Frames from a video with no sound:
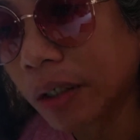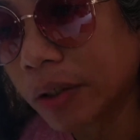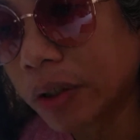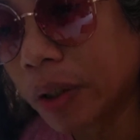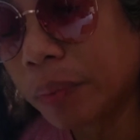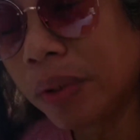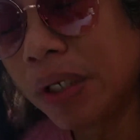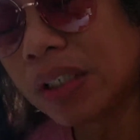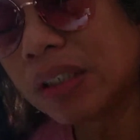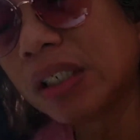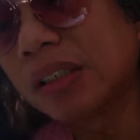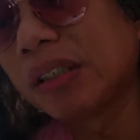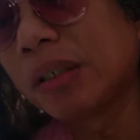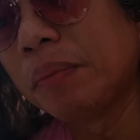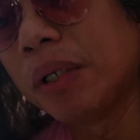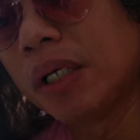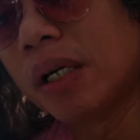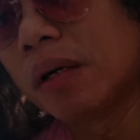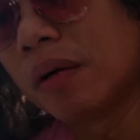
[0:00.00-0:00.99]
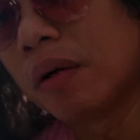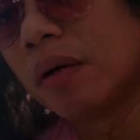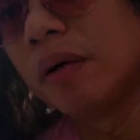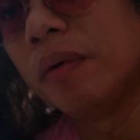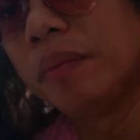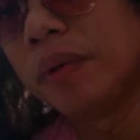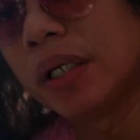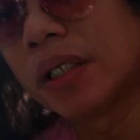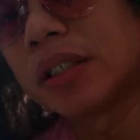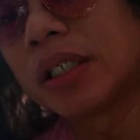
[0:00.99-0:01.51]
So pinagsasabihan na raw,
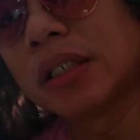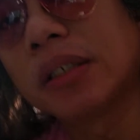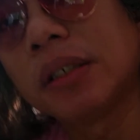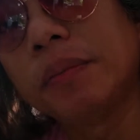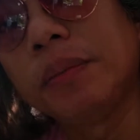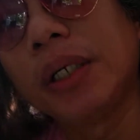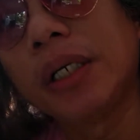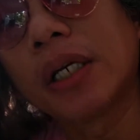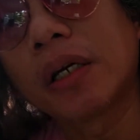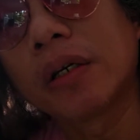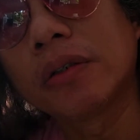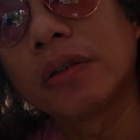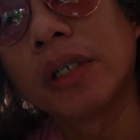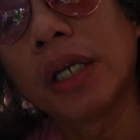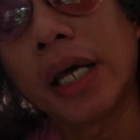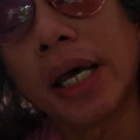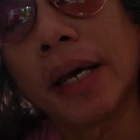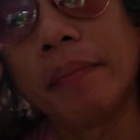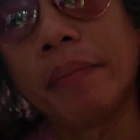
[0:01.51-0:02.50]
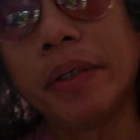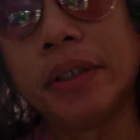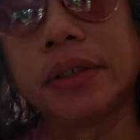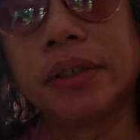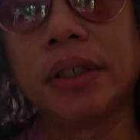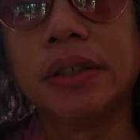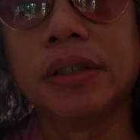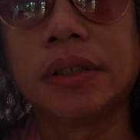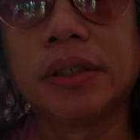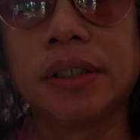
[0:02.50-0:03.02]
pinagsasabihan na raw sila ever
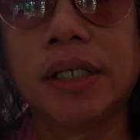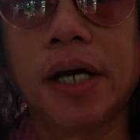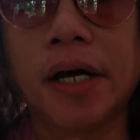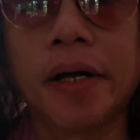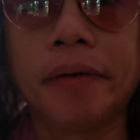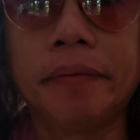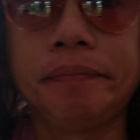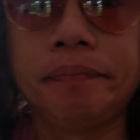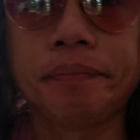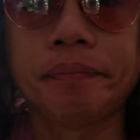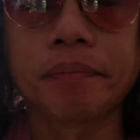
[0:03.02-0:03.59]
since na